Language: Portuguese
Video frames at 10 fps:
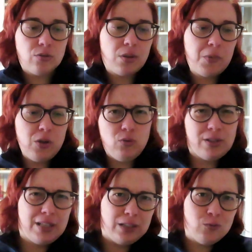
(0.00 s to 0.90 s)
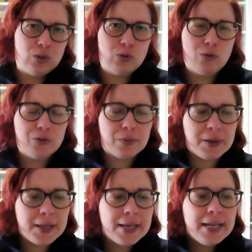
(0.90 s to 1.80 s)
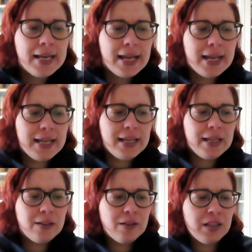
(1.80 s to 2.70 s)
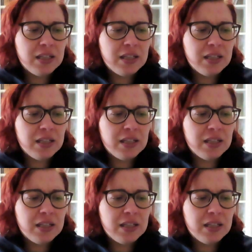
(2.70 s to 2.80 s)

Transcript: também o Natal e o Ano Novo também, uh,